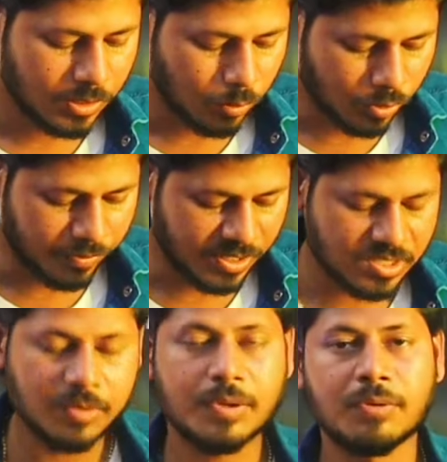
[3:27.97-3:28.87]
உங்கள் ஃப்ரெண்ட்ஸ்
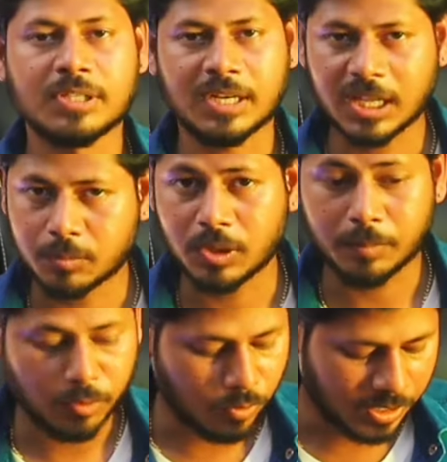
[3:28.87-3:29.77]
ரெஃபர் வந்தாங்கன்னா அது
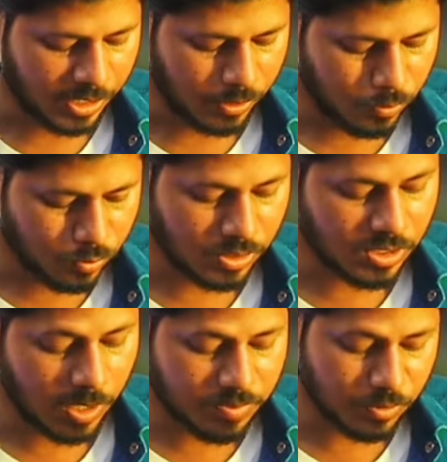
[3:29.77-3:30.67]
மூலியமாக உங்களுக்கு கிடைக்கும் ஸோ இந்த
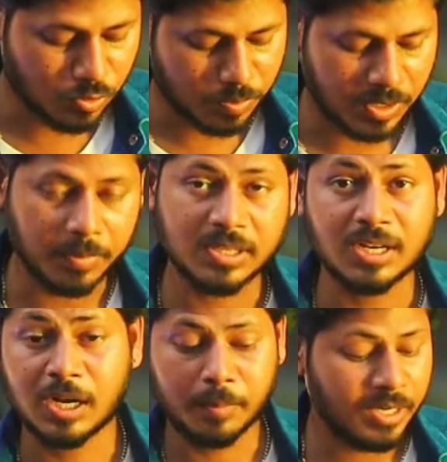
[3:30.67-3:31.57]
ஆப்ஷன் யூஸ் பண்ணி
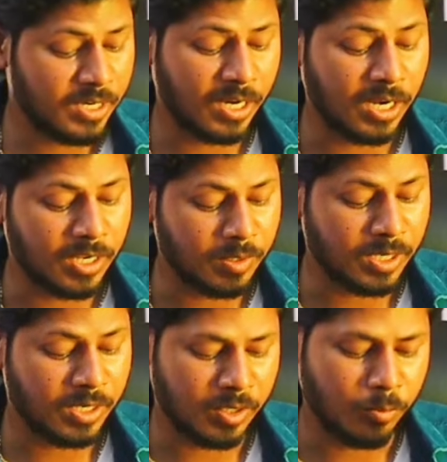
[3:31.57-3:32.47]
பார்த்தீங்கனாலுமே நீங்கள் நல்லா
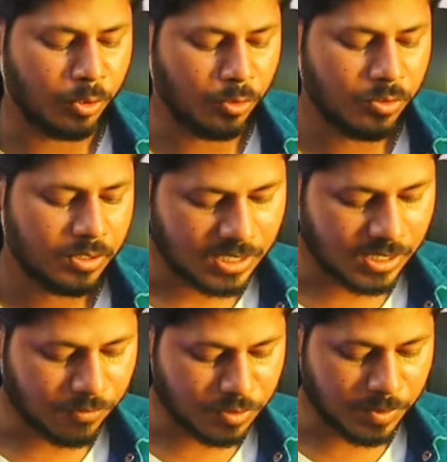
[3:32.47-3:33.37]
எர்னிங் எடுக்க முடியும்
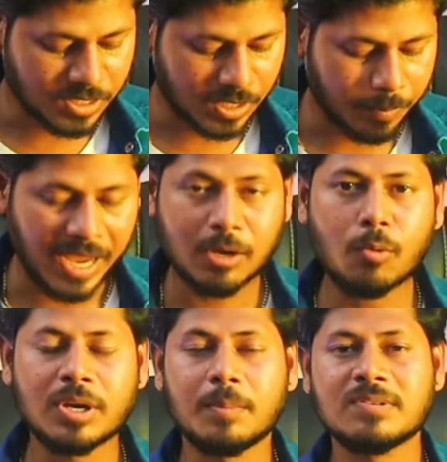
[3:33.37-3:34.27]
இதில் வந்து பார்த்தீங்கன்னா பேங்க்
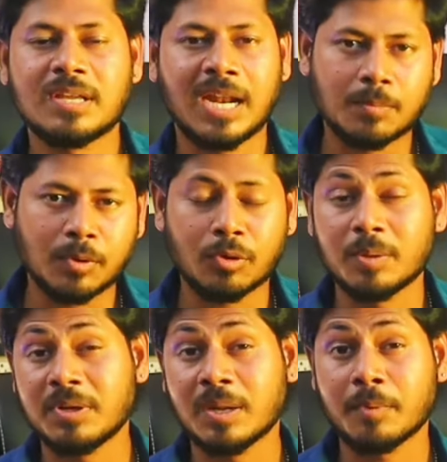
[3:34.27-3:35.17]
அக்கௌண்ட் எப்படி சார் ஆட் பண்ணுறோம்
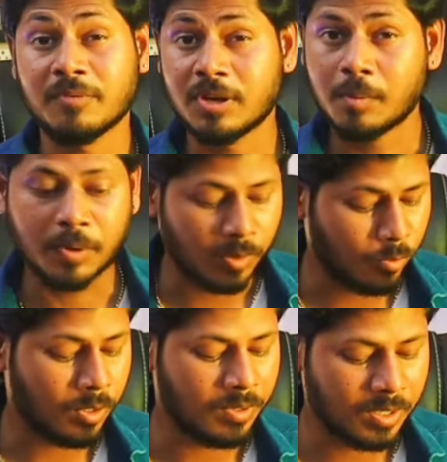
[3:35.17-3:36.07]
எப்படி நம்ம விட்ரால்
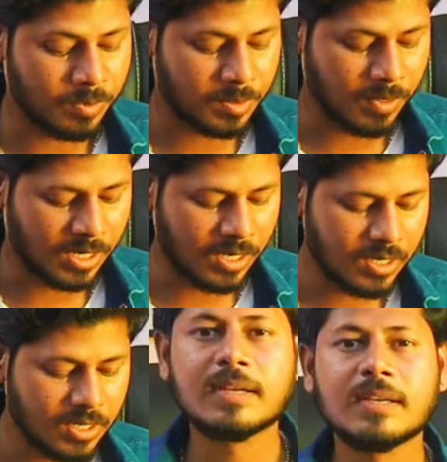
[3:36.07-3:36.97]
பண்ணுவோம் அப்படின்ற பற்றி பார்க்கலாம்
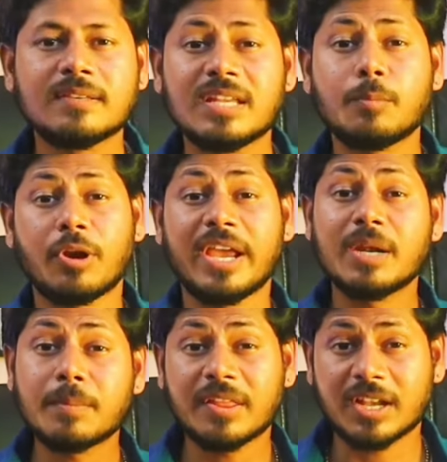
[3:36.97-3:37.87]
சரி இப்போ நான்
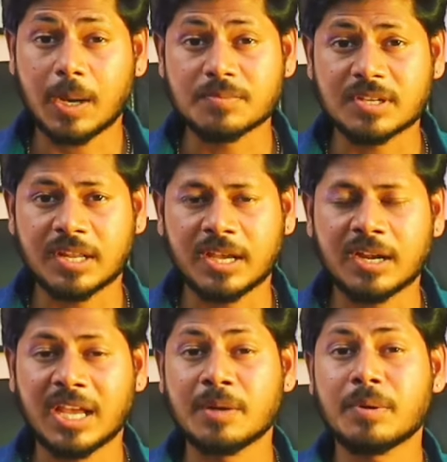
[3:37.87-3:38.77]
ஏன் பண்ணதை காமிச்சேன் இல்லையா
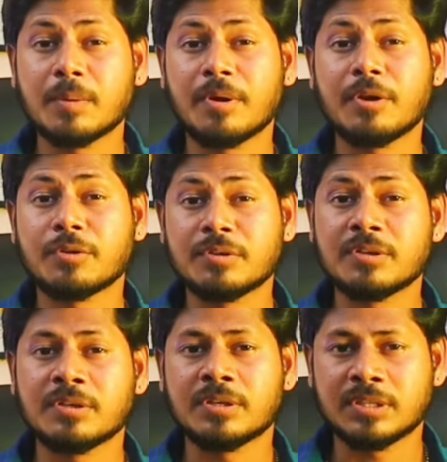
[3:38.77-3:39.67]
நான் ஏன் பண்ண மாதிரி வந்து
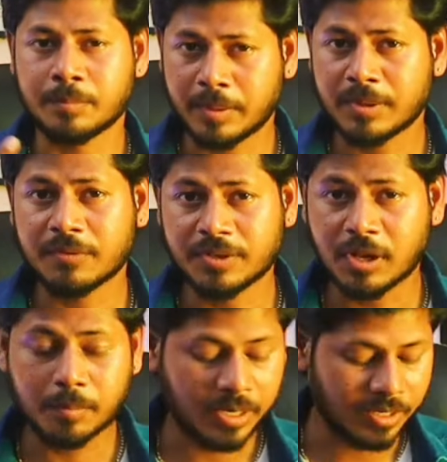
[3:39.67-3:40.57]
இந்த பேமெண்ட்
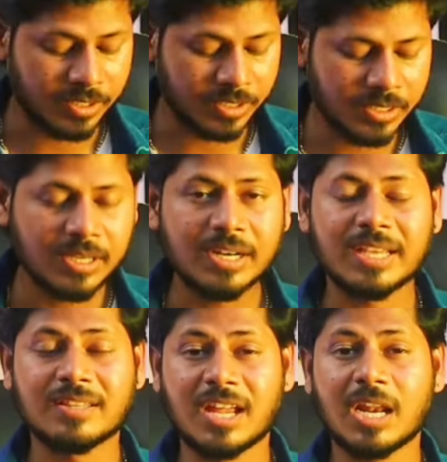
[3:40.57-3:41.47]
விட்ரால் பண்ணுறதுக்கு
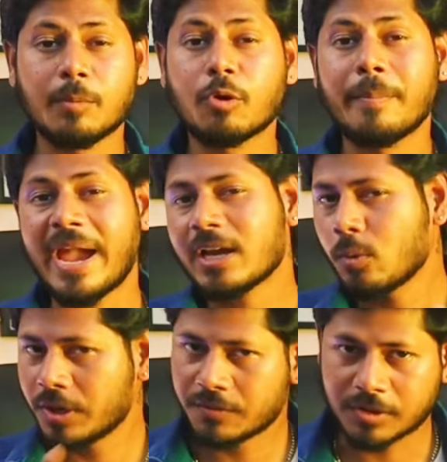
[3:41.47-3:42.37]
நீங்கள் தாராளமாக உங்கள் பேங்க்
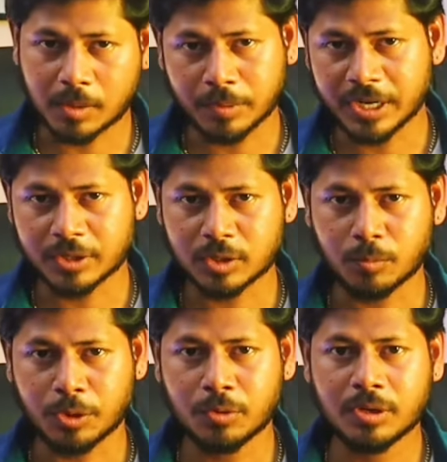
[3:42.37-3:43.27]
அக்கௌண்ட்டே விட்ரால் பண்ணி எடுத்துக்க
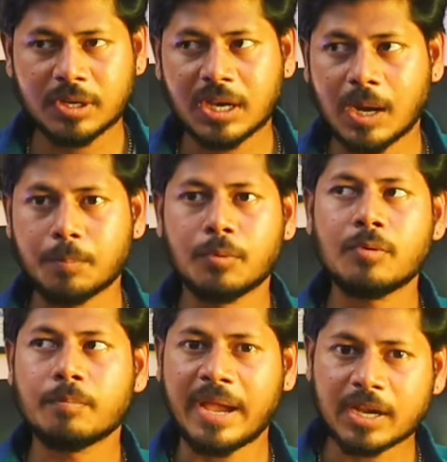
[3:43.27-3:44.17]
முடியும் அப்போது
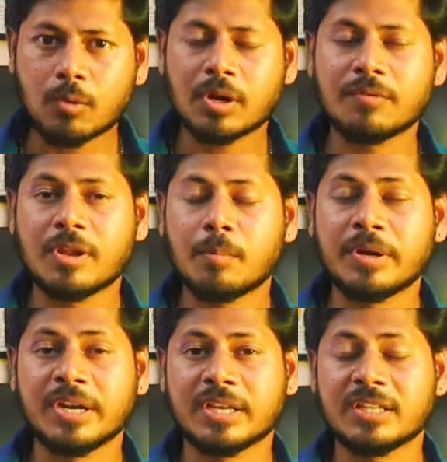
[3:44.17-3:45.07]
பேங்க் அக்கௌண்ட்டில் விட்ரால்
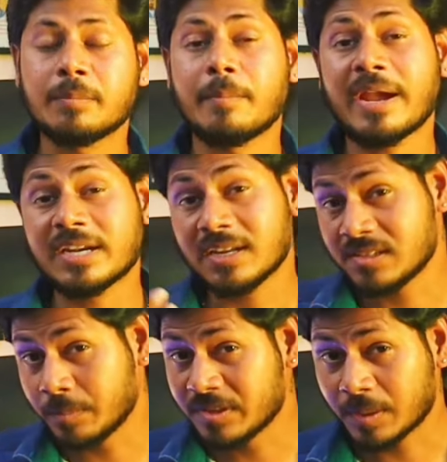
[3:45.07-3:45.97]
பண்ணி எடுக்கிறது நம்ம பேங்க்
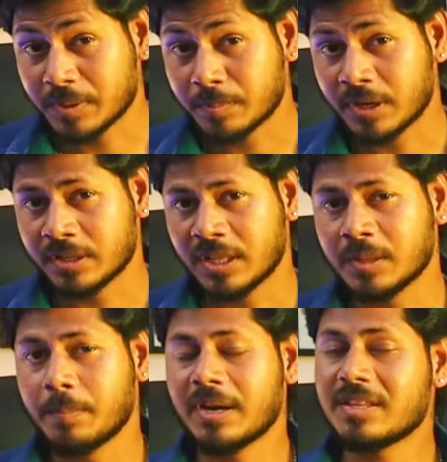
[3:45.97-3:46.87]
டீடைல்ஸ் எப்படி சப்மிட் பண்ணுறது
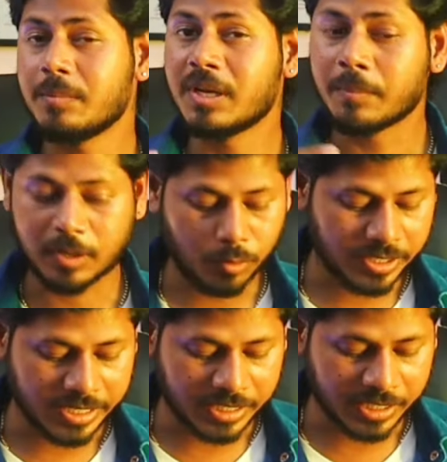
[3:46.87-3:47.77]
அந்த பணத்தை எப்படி நம்ம
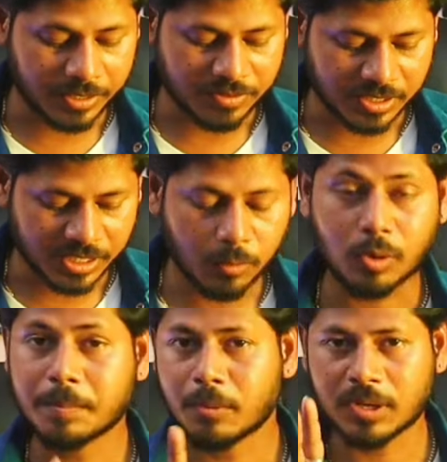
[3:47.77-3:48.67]
அக்கௌண்ட்டுக்கு எடுக்கிற விஷயத்தை நான்
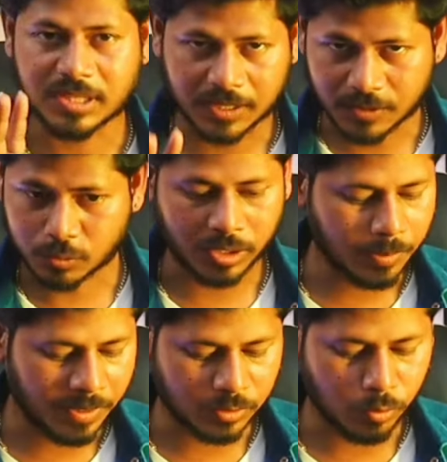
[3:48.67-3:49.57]
ஒன் பை ஒன்றா தெளிவாக
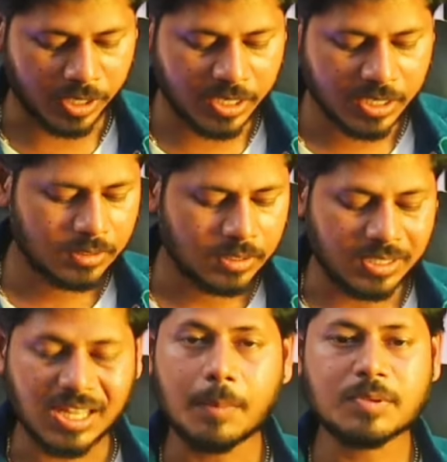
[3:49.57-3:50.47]
சொல்கிறேன் பார்த்துக்கோங்க
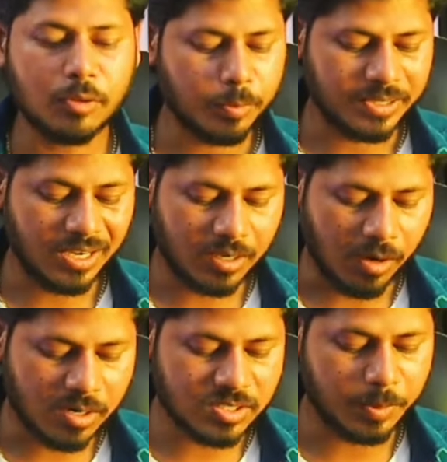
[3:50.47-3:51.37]
இந்த ஆப்ஷன் வந்து பார்த்தீங்கன்னா
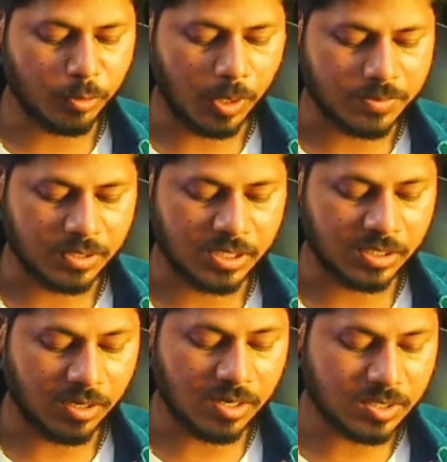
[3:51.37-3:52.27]
கார்ட்ஸ் அப்படின்ற ஆப்ஷன் இருக்குது
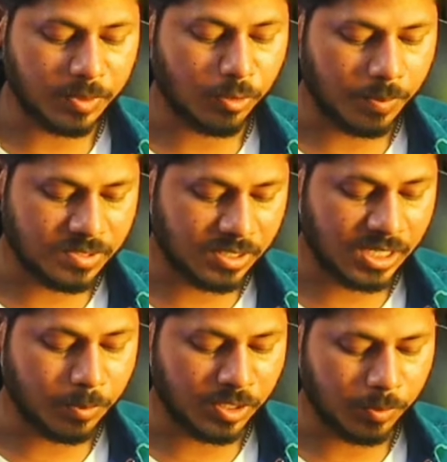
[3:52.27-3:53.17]
அந்த கார்ட்ஸ் அப்படின்ற ஆப்ஷனை
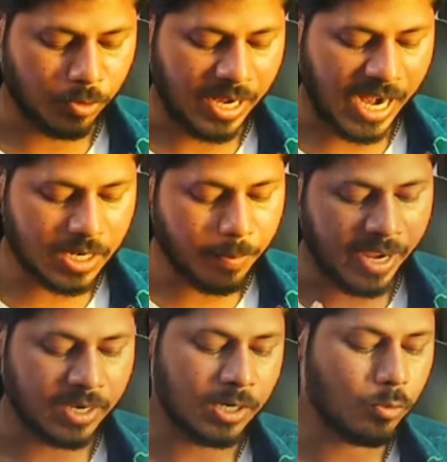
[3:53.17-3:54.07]
கிளிக் பண்ணதுக்கப்புறம் ஆட்
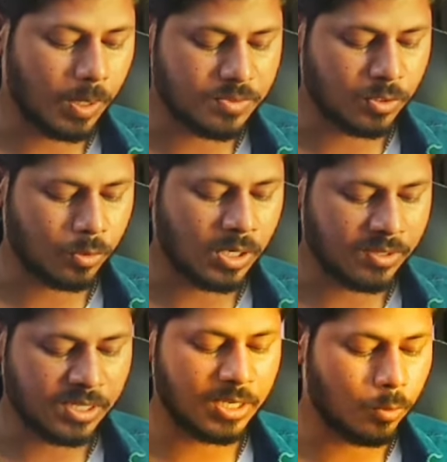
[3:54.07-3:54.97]
பேங்க் கார்டுன்னு ஒரு ஆப்ஷன் இருக்கும்
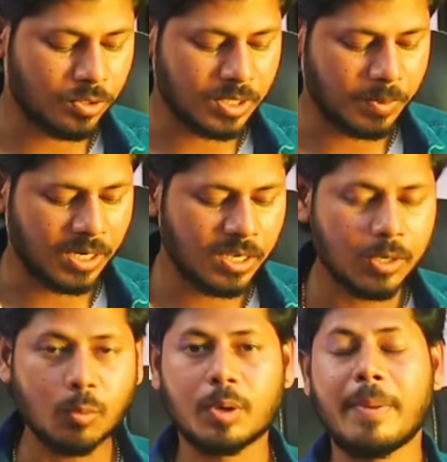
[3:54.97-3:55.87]
அதை நீங்கள் கொடுத்தீங்க அப்படின்னா
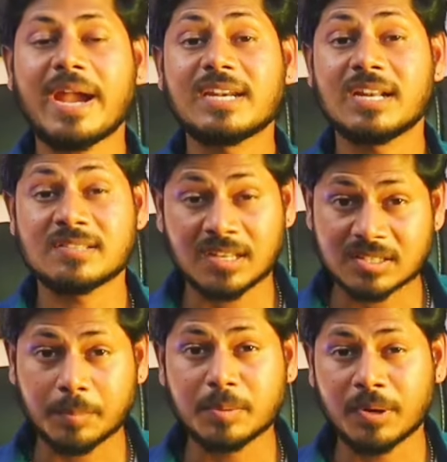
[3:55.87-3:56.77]
உங்கள் பேங்க் டீடைல்ஸ்லாம்
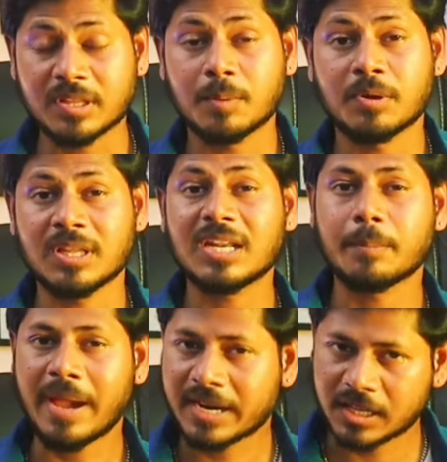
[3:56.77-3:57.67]
சப்மிட் பண்ணதுக்கப்புறம் தான்
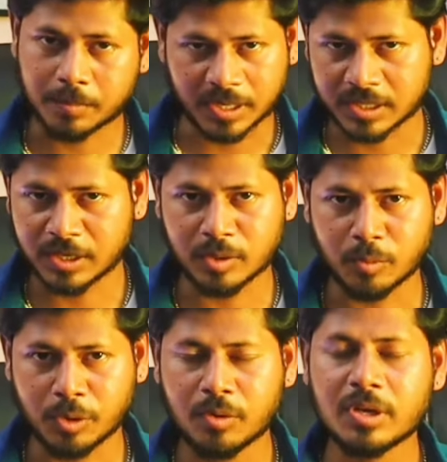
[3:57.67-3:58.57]
நீங்கள் பேங்க்லேருந்து பணத்தை எடுக்க
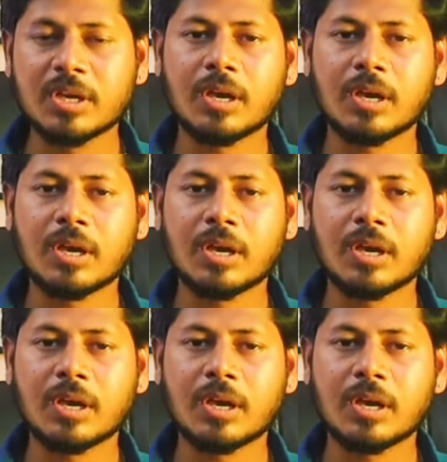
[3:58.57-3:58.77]
முடியும்